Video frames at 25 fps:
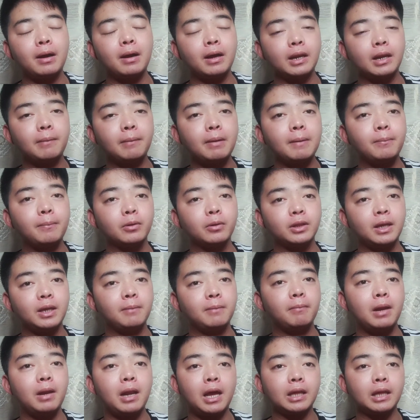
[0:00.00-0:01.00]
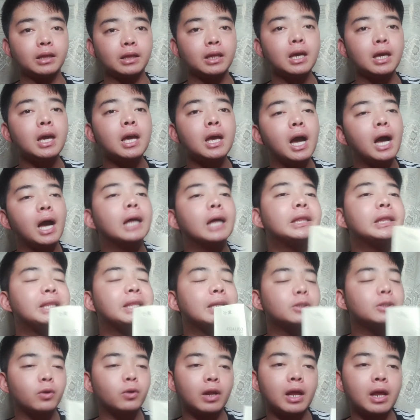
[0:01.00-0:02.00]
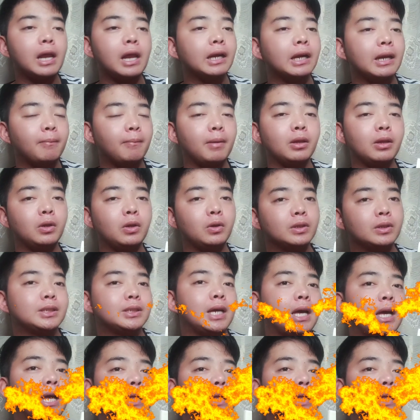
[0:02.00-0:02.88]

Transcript: ng maputing balat, at natural lang naman yun sa